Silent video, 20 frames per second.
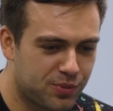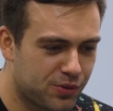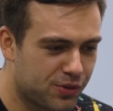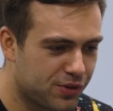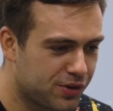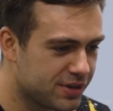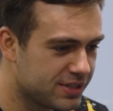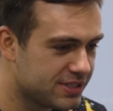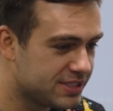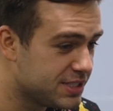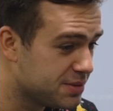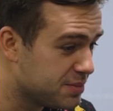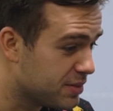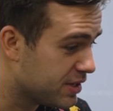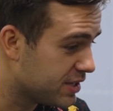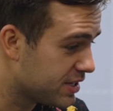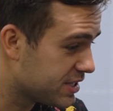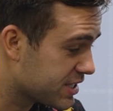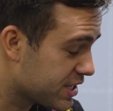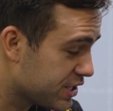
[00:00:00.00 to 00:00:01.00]
По
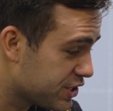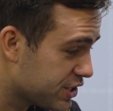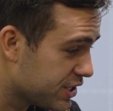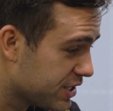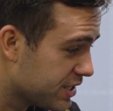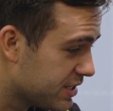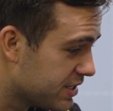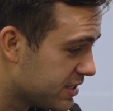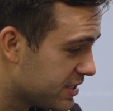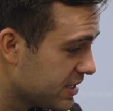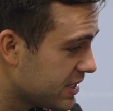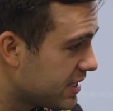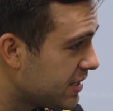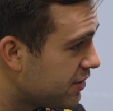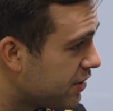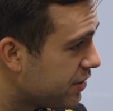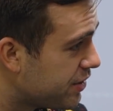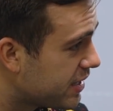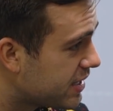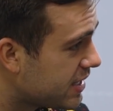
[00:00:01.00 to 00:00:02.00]
Диме, расскажи, ты
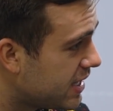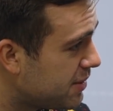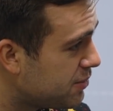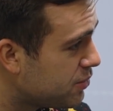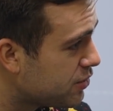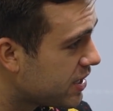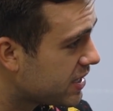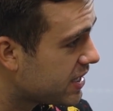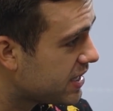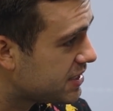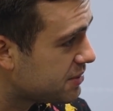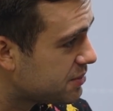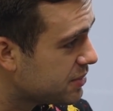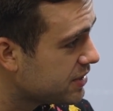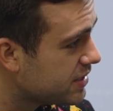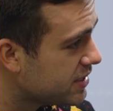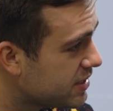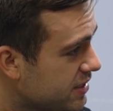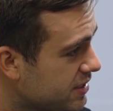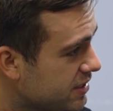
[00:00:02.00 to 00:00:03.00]
давал рекламу, когда это
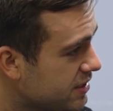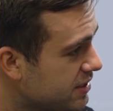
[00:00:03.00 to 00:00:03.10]
было?